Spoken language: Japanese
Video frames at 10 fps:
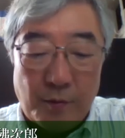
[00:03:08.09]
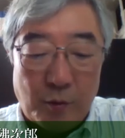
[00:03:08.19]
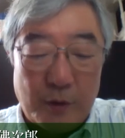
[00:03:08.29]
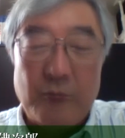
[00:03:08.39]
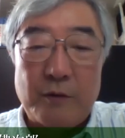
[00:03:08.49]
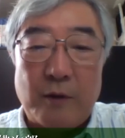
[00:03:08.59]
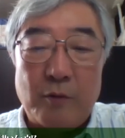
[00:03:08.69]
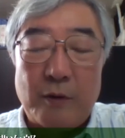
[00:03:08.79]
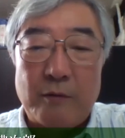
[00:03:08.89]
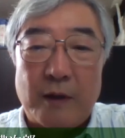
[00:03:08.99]
ごたごた
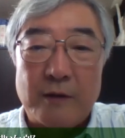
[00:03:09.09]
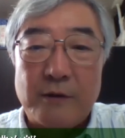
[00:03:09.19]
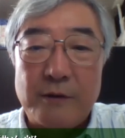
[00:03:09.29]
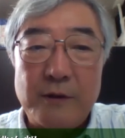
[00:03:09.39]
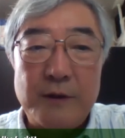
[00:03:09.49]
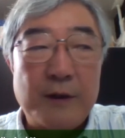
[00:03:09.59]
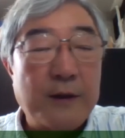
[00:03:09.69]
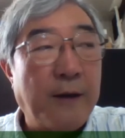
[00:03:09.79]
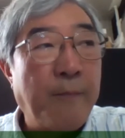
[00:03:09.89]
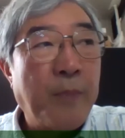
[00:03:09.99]
ごたごたが続いて
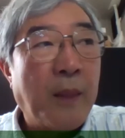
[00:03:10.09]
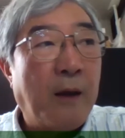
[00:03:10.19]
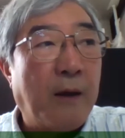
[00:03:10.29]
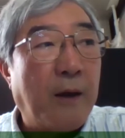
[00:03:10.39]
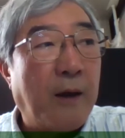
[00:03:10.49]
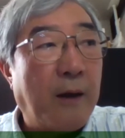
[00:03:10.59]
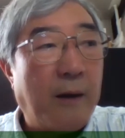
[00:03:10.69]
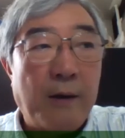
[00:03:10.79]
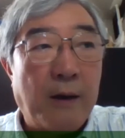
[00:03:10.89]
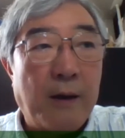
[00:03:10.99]
て、
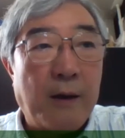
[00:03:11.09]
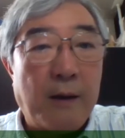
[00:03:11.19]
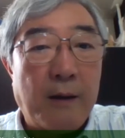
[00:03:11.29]
えー、